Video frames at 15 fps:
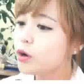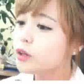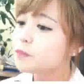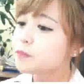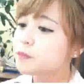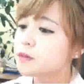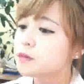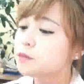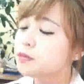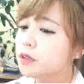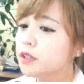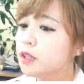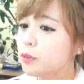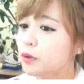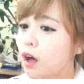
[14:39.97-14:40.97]
왜 그,
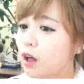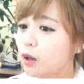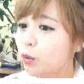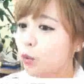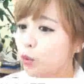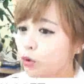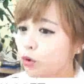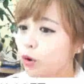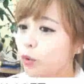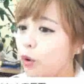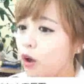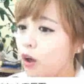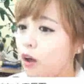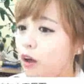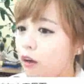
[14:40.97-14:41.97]
프리님이 나한테
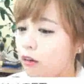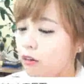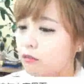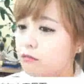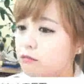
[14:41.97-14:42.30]
언니라고 해?